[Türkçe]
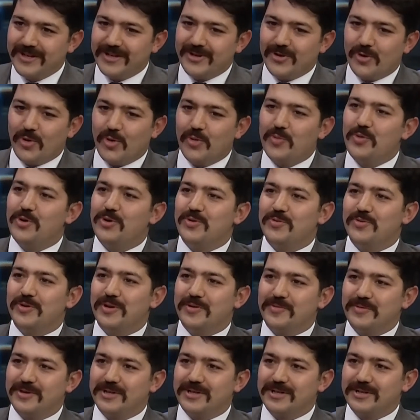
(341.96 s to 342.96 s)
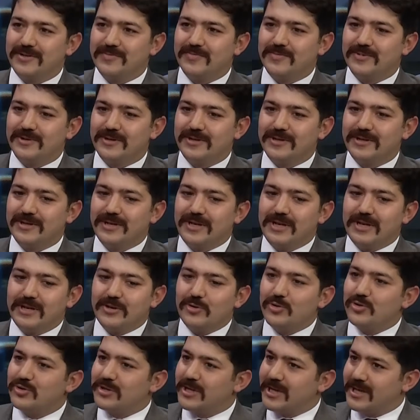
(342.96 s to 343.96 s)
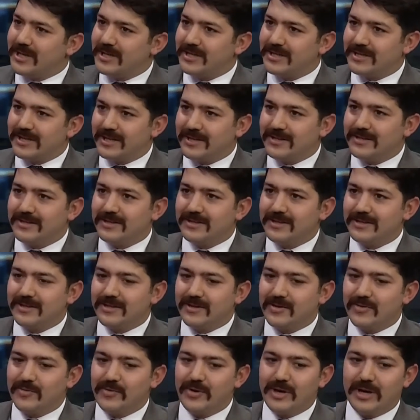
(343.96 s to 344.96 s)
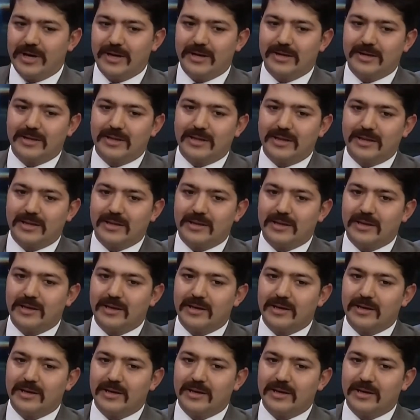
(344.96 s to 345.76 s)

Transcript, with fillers: o bölümü de bitirip yüksek lisans veya e,